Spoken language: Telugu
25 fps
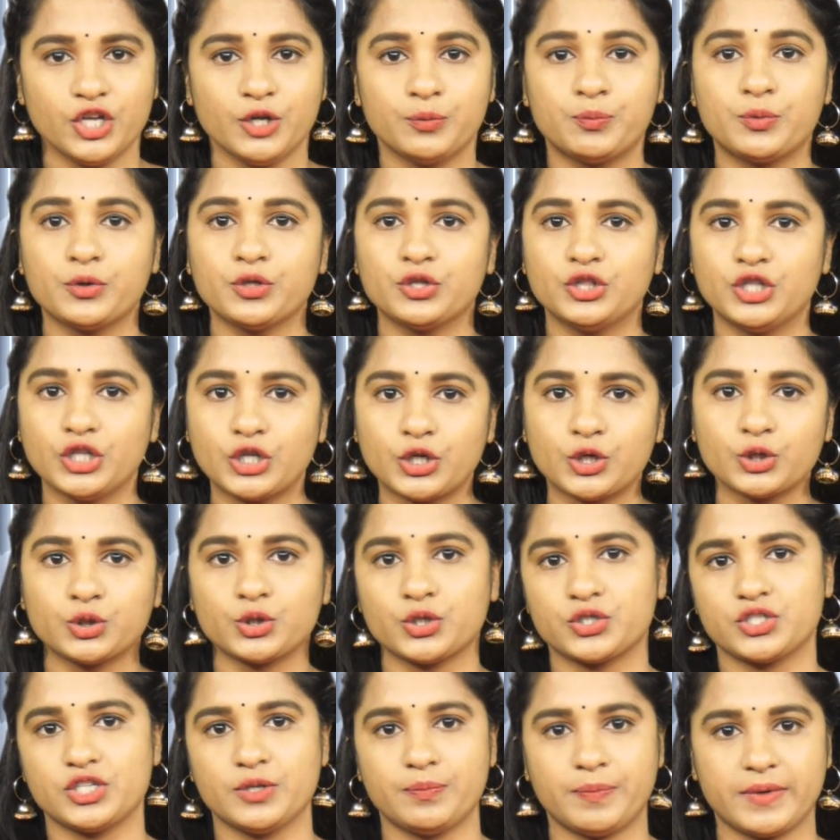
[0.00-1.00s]
ఇప్పుడు
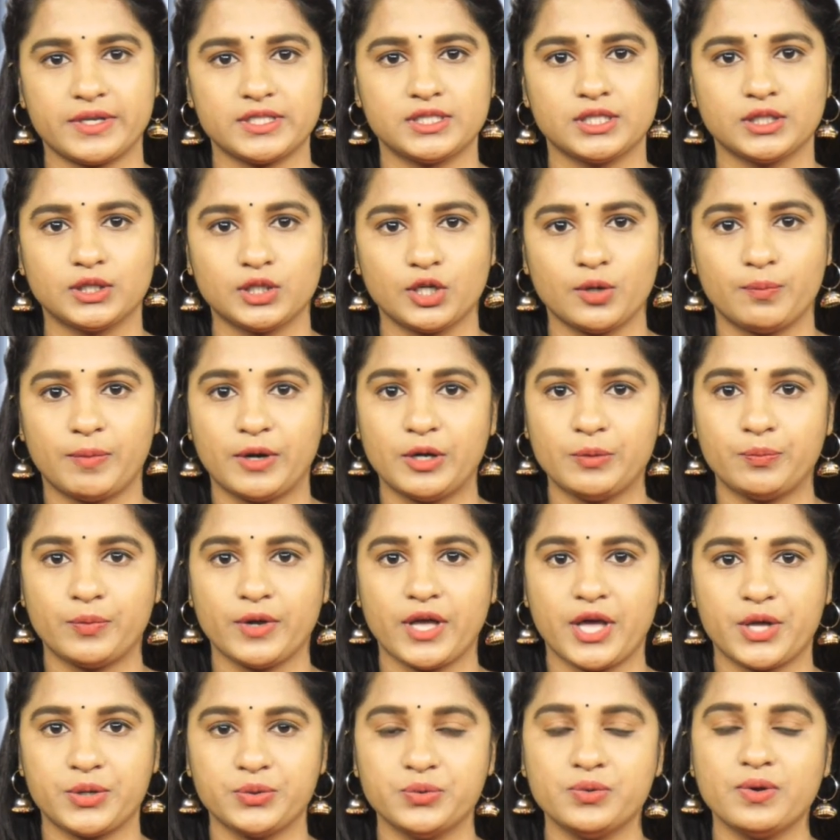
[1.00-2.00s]
దిక్కుతోచిన పరిస్థితుల్లో
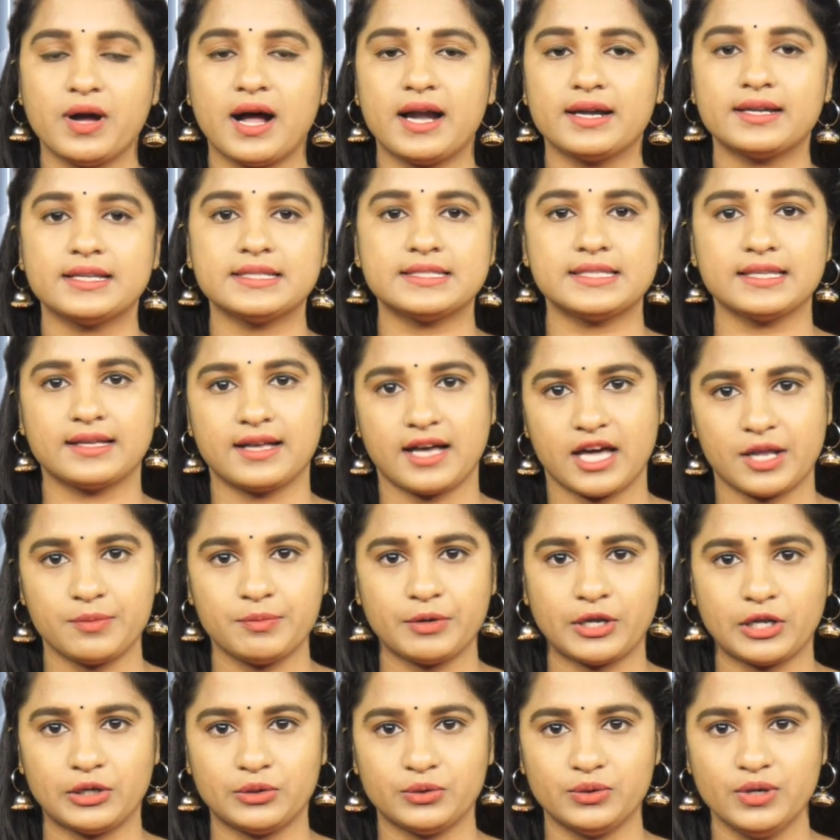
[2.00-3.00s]
పడిపోయారు ఆర్టీసీ
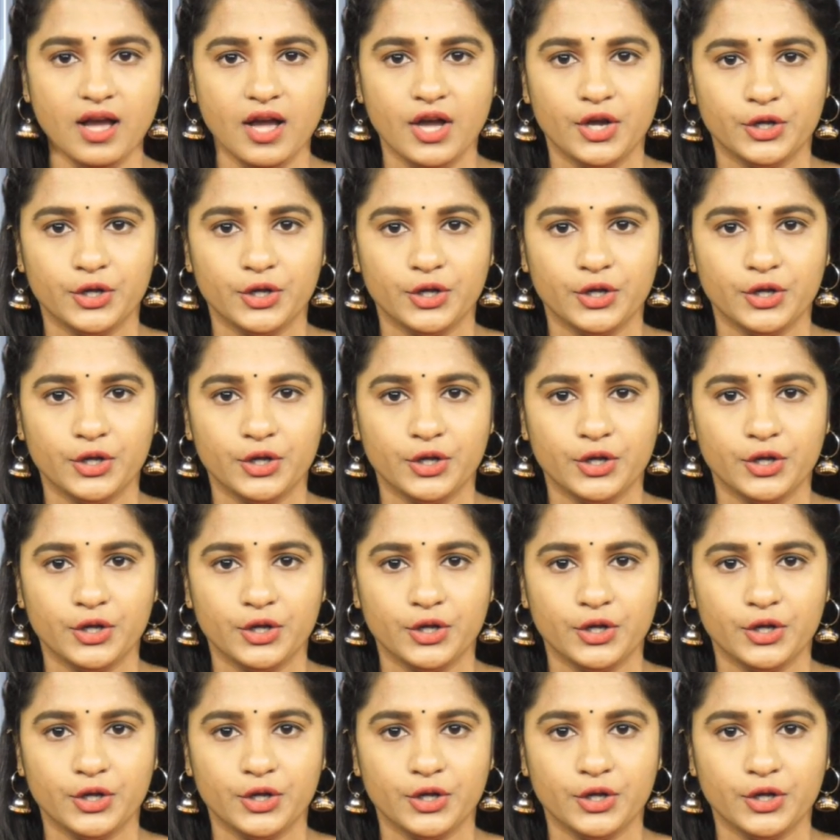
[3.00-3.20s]
కార్మికులు